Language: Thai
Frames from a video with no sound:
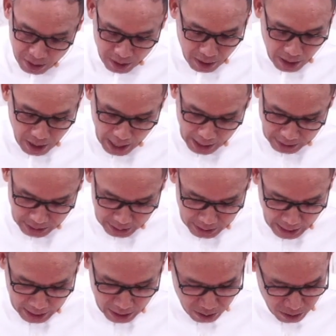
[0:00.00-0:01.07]
อธิษฐาน
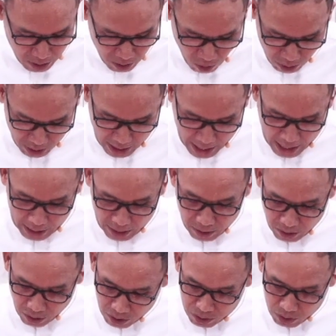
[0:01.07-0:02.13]
แล้วก็อดอาหารล
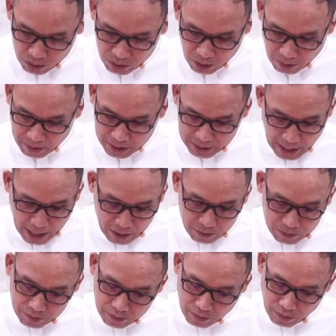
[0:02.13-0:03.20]
องทุนต่อพระเจ้า
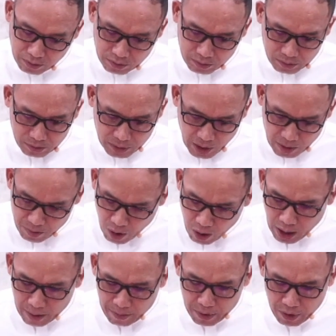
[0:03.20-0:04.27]
บอกกั
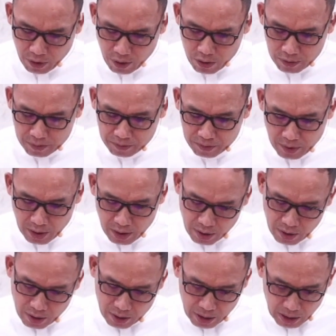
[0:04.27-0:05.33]
บพระองค์
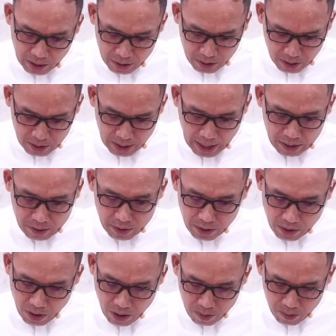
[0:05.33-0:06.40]
นะเรื่องราวข
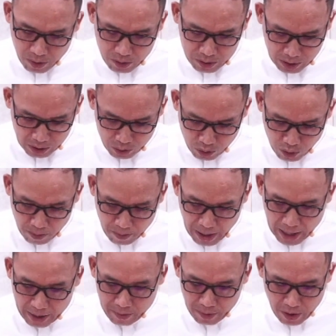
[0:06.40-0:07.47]
องพระองค์จะถูกออกไป
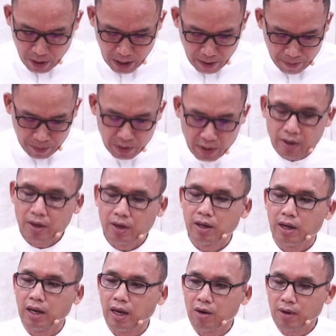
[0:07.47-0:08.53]
พี่น้องครับ
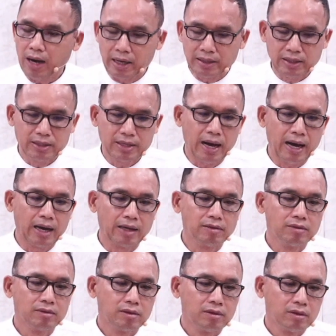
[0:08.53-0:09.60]
เราอธิษฐาน
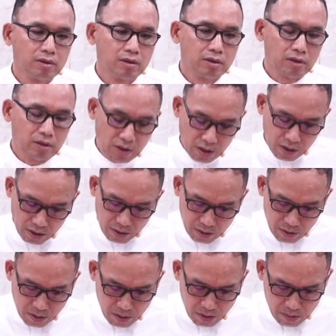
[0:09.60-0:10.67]
ก็
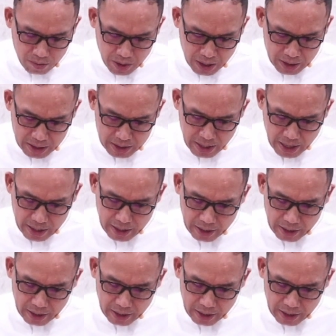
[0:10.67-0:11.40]
เพื่อที่จะเห็น